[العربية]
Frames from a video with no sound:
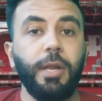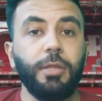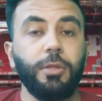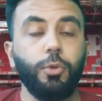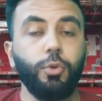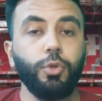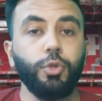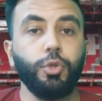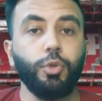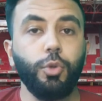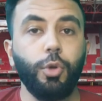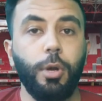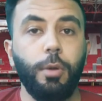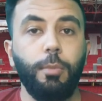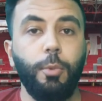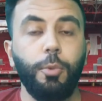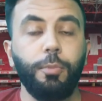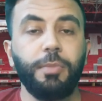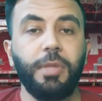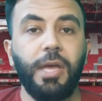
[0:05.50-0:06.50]
من الدور السوري
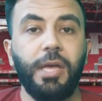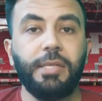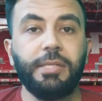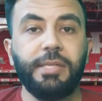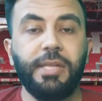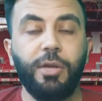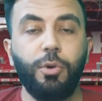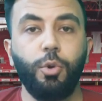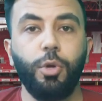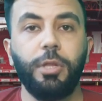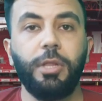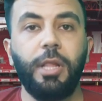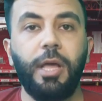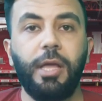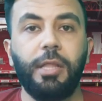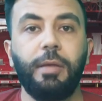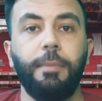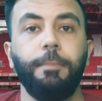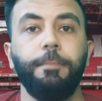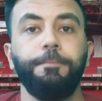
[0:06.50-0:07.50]
الممتاز لكرة
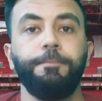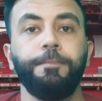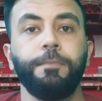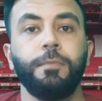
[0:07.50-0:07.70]
القدم